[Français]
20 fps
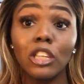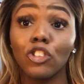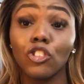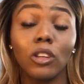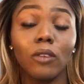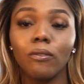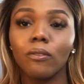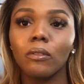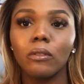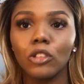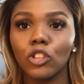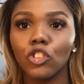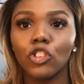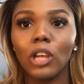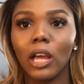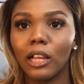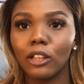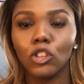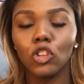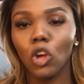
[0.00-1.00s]
j'aime
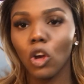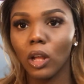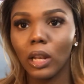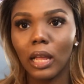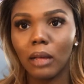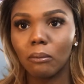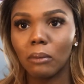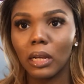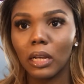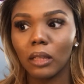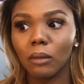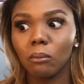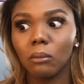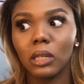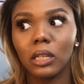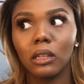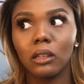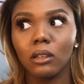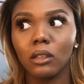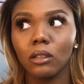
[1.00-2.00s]
j'adore la marque,
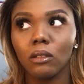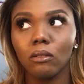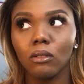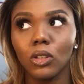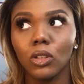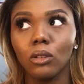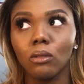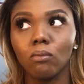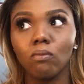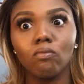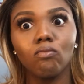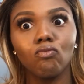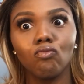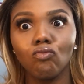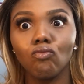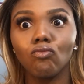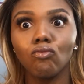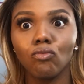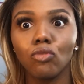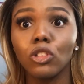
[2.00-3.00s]
mais comme
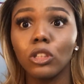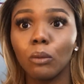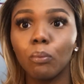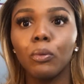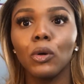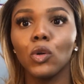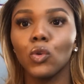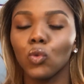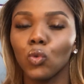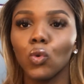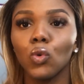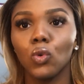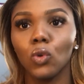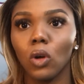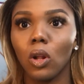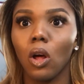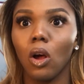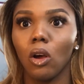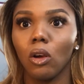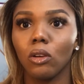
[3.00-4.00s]
c'est pas 2
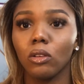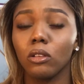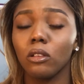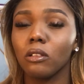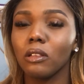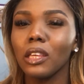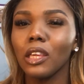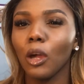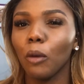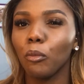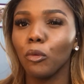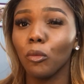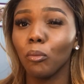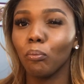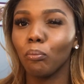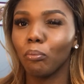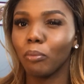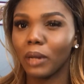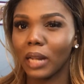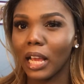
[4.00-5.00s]
dollars. C'est ça qui est un peu
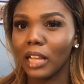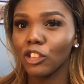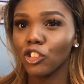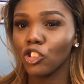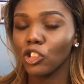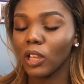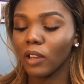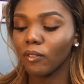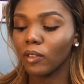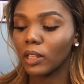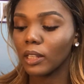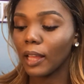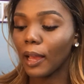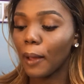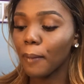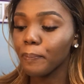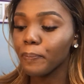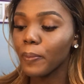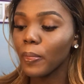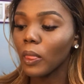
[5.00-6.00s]
plate chez
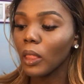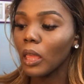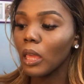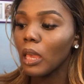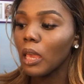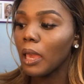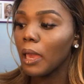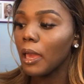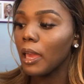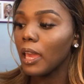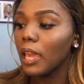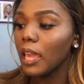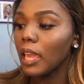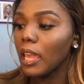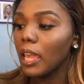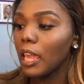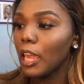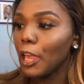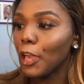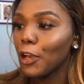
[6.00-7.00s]
Aveda.
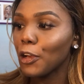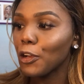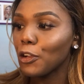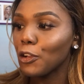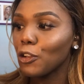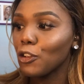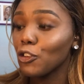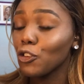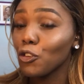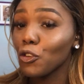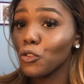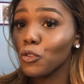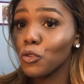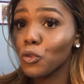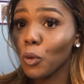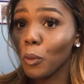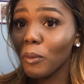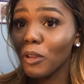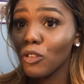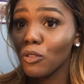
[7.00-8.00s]
Et euh, je suis
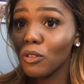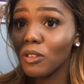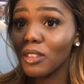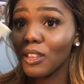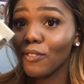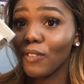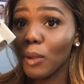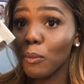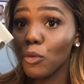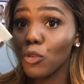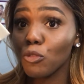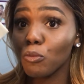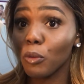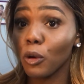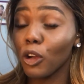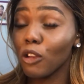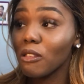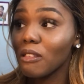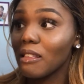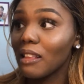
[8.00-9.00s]
tombée sur cette fameuse
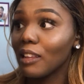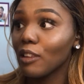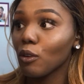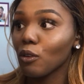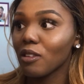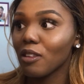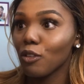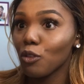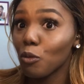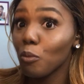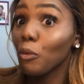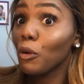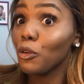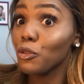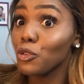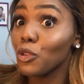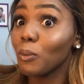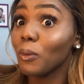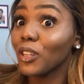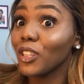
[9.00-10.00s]
brosse là. Donc c'est une
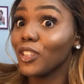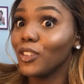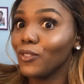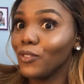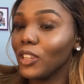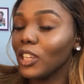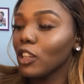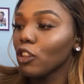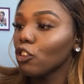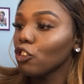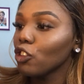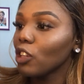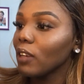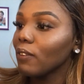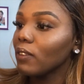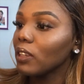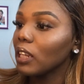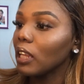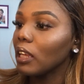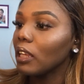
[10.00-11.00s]
brosse qui vient de chez
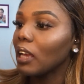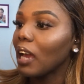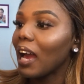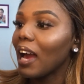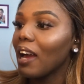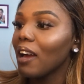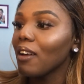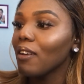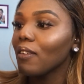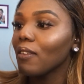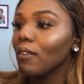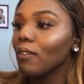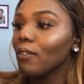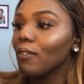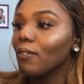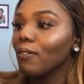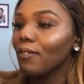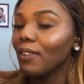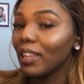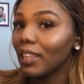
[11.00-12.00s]
Aveda.
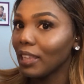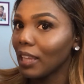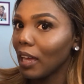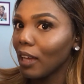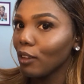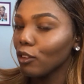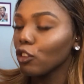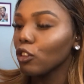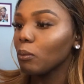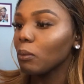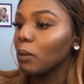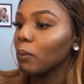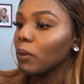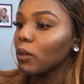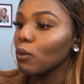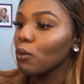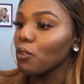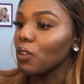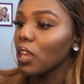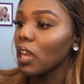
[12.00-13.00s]
Aveda, j'ai bien
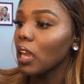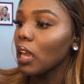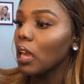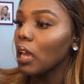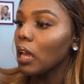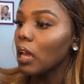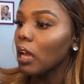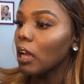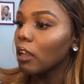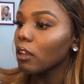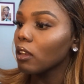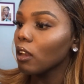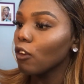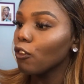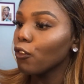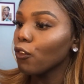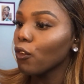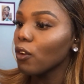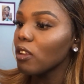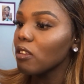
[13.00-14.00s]
prononcé. Dans le
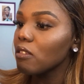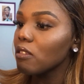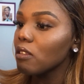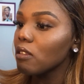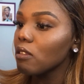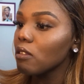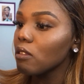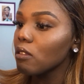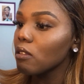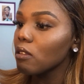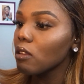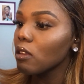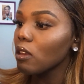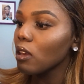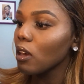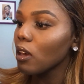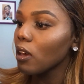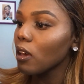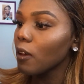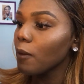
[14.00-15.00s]
fond, ils disent
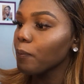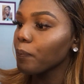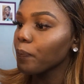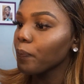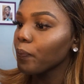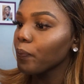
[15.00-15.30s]
que